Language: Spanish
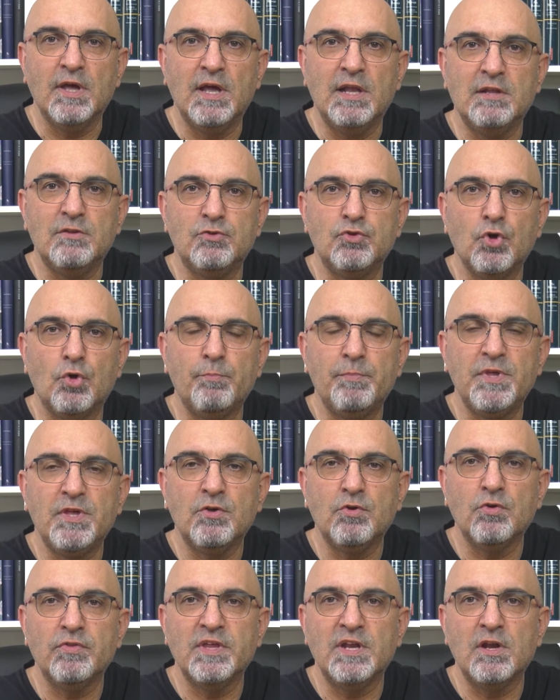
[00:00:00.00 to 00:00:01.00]
el
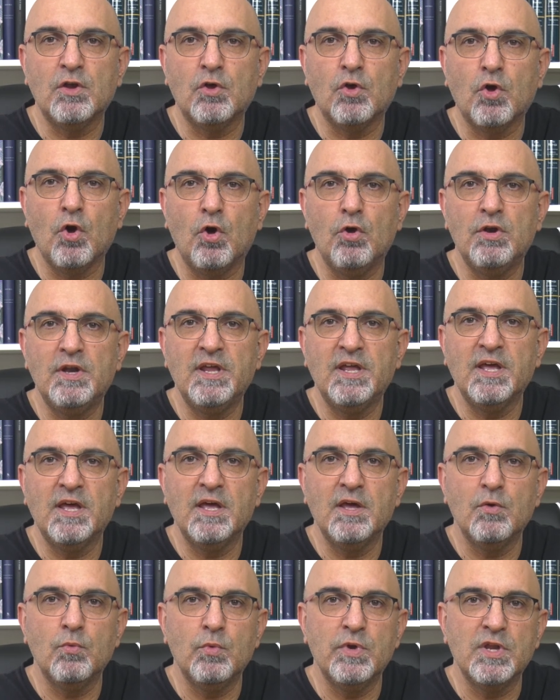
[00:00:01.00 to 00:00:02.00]
tópico del
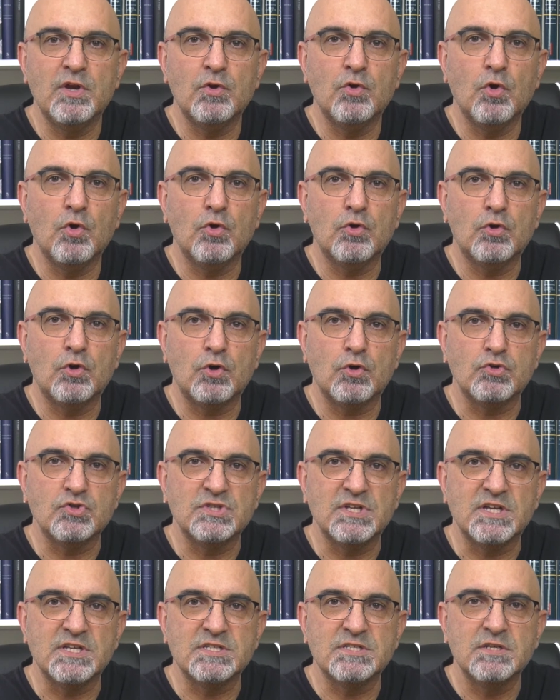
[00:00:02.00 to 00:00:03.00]
cóligue Virgo
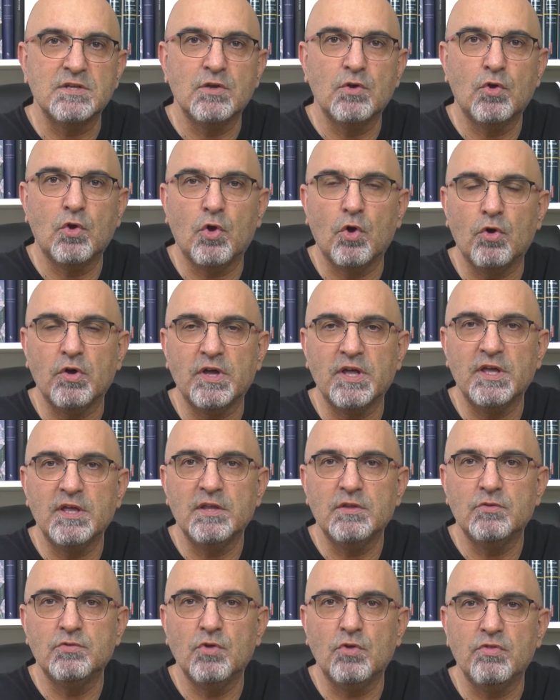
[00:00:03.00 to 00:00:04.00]
Rosas.
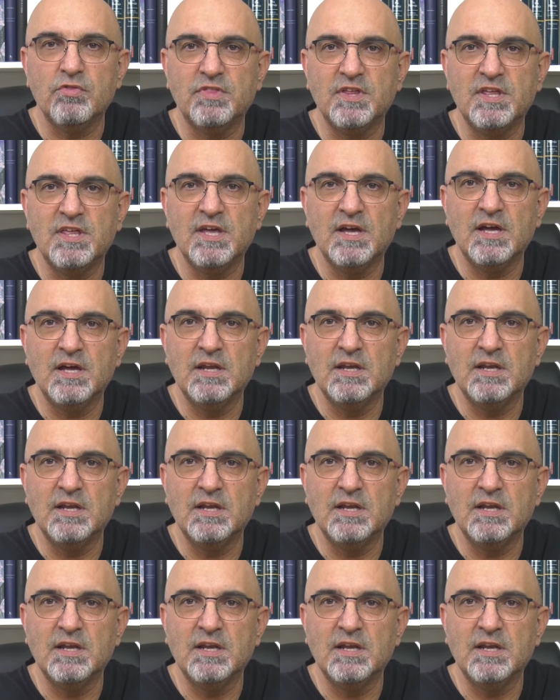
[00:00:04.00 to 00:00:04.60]
Coge, doncella,